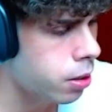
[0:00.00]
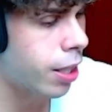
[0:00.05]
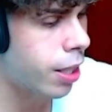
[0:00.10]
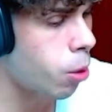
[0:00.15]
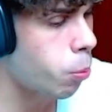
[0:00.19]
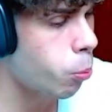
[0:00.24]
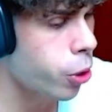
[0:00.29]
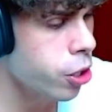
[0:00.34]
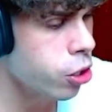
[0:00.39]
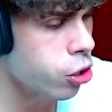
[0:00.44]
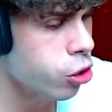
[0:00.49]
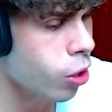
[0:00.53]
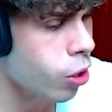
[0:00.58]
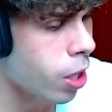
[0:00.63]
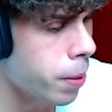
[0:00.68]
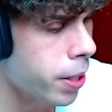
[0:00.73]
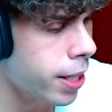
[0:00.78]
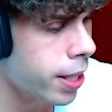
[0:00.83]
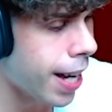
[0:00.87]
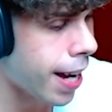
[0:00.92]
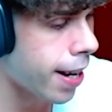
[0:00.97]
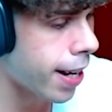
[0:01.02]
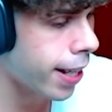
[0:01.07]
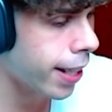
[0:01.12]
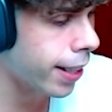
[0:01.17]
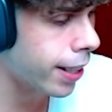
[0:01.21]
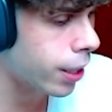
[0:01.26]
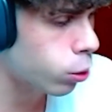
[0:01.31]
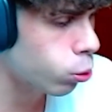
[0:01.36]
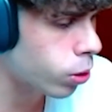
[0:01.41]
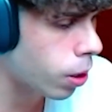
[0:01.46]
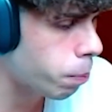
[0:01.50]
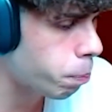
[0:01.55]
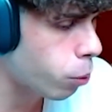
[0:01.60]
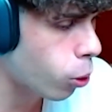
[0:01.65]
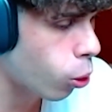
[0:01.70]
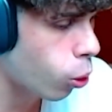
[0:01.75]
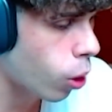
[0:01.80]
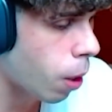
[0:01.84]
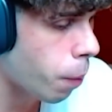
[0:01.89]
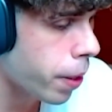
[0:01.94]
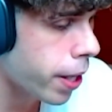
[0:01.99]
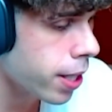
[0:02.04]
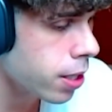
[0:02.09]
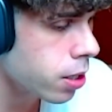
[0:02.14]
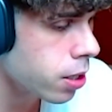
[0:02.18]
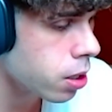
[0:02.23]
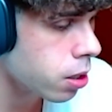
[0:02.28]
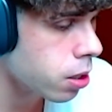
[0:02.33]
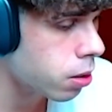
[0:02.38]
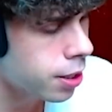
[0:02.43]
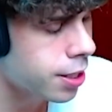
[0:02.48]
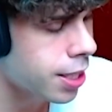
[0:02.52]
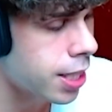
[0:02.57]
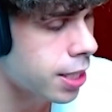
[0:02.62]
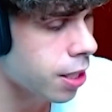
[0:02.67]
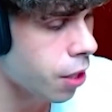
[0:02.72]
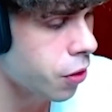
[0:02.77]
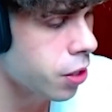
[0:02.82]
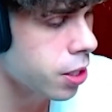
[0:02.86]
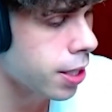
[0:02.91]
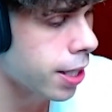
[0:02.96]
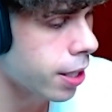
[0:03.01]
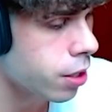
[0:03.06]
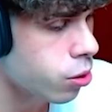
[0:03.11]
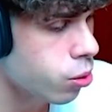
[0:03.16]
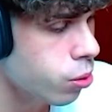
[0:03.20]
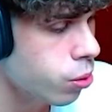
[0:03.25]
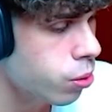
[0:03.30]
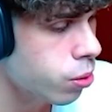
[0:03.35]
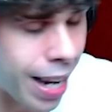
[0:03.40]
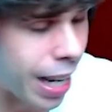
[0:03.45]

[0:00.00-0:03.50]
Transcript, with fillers: Y como ellos no la ven, harán que tú tampoco la veas y si les haces caso,